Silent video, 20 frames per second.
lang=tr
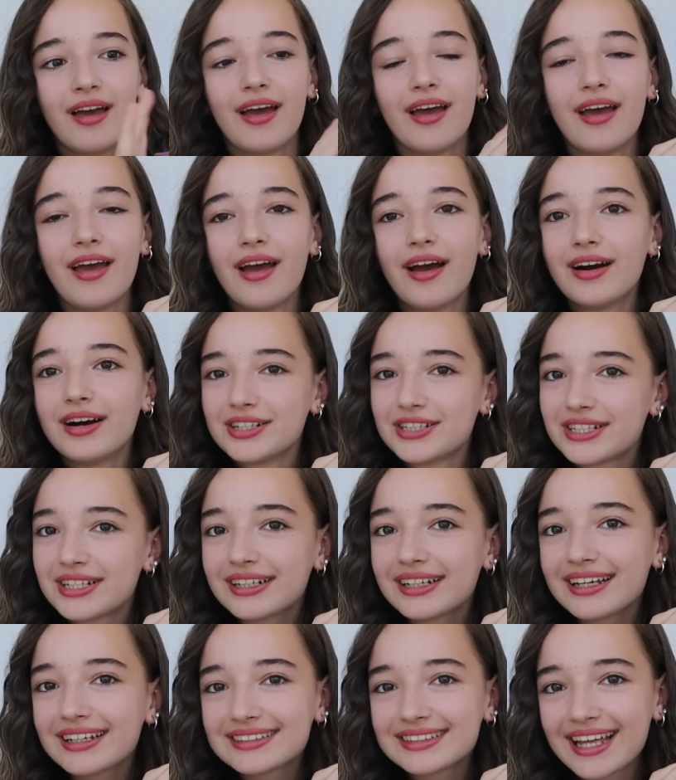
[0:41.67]
E, aşırı
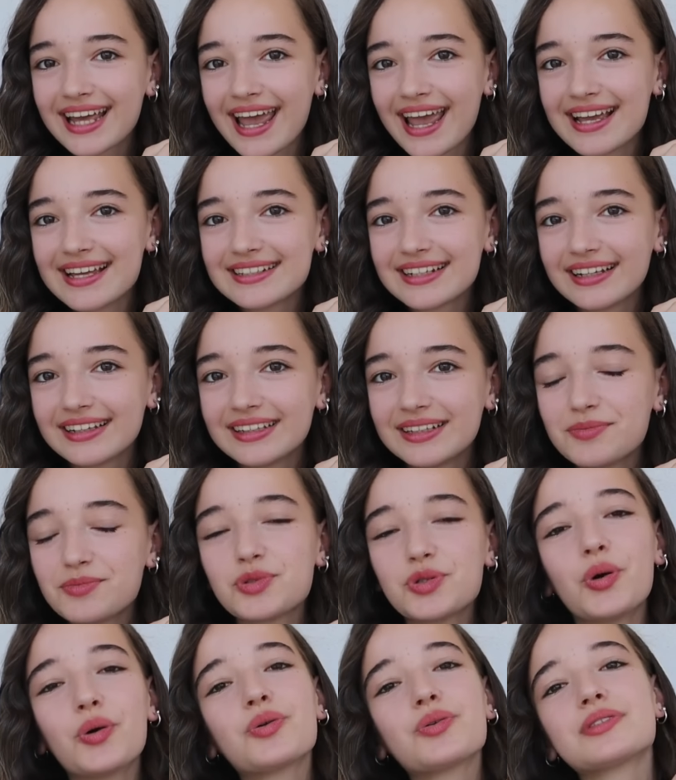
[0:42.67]
derecede heyecanlıyım.
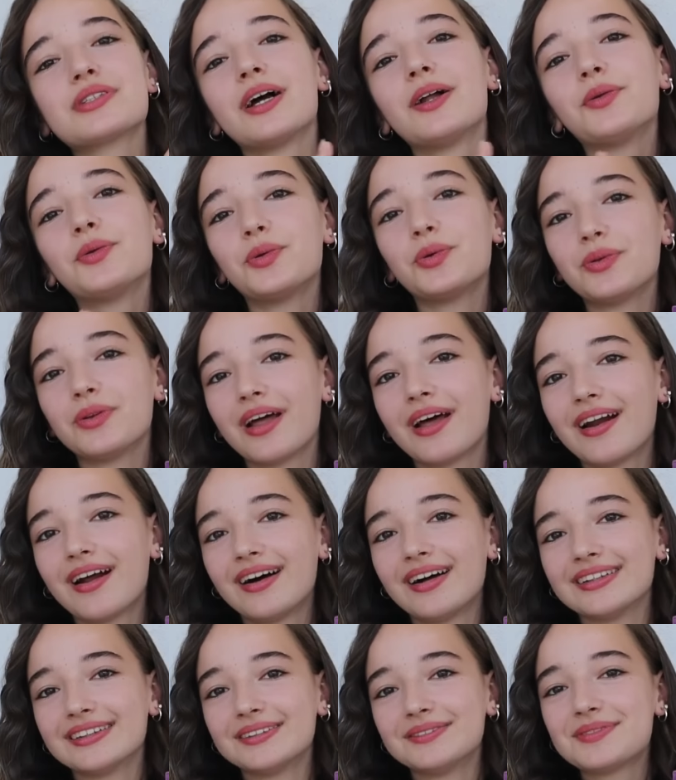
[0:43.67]
Çok güzel ürünler
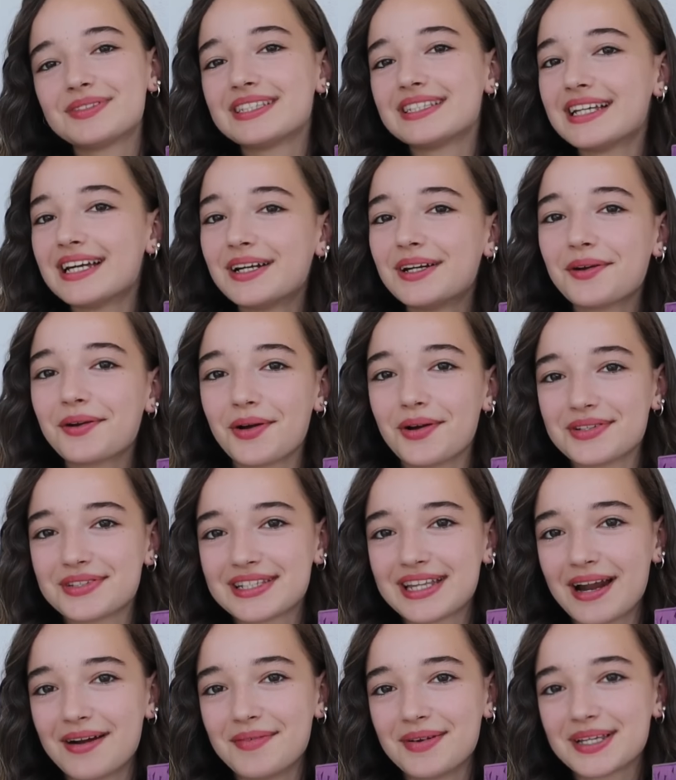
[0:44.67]
aldım. Sizlere de
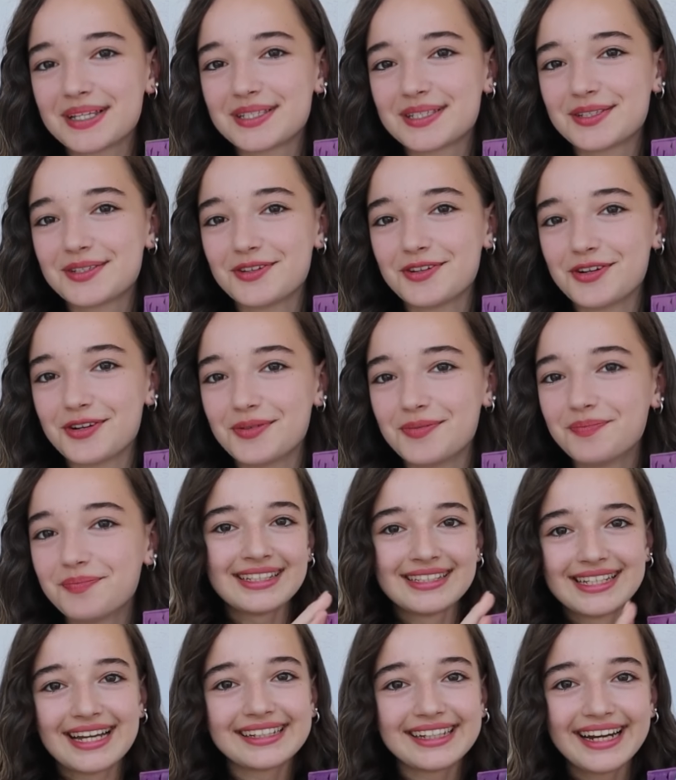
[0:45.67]
göstermek istiyorum.
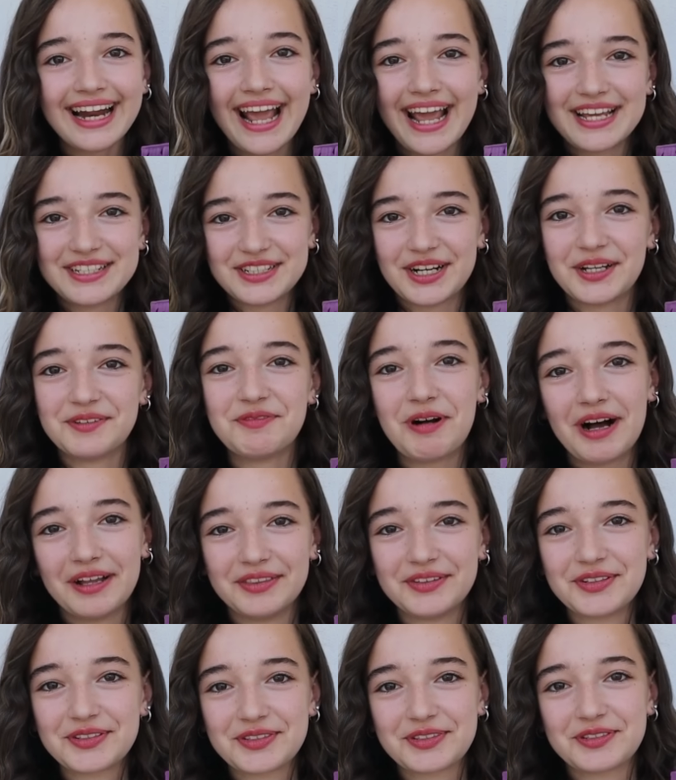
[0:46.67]
Zaten heyecanımı
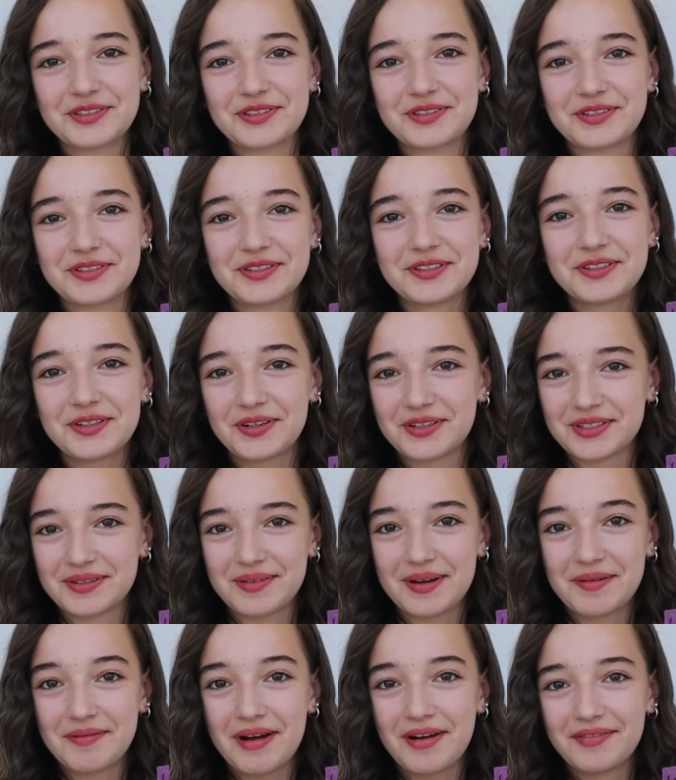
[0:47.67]
anlıyorsunuzdur. O
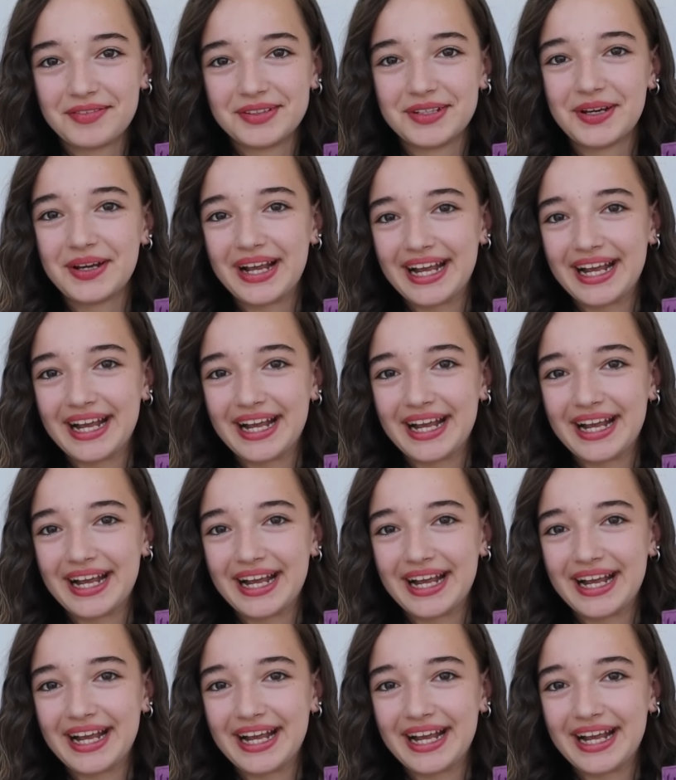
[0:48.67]
zaman hemen videoya